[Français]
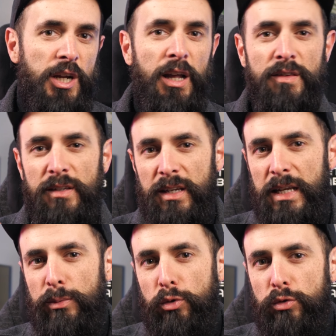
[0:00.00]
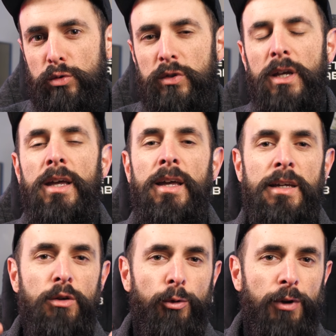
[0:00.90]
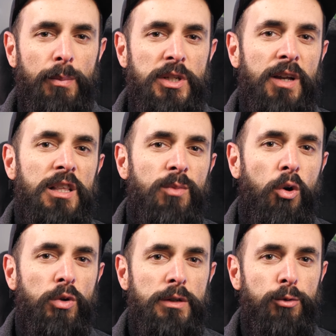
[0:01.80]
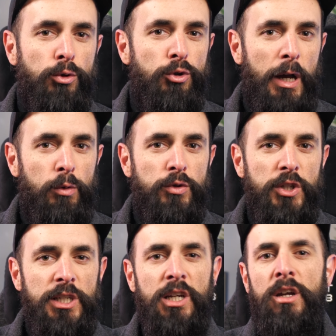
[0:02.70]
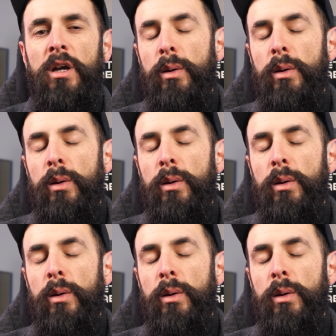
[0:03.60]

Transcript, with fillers: GHz et Bluetooth, et enfin un petit traitement au niveau de l'acoustique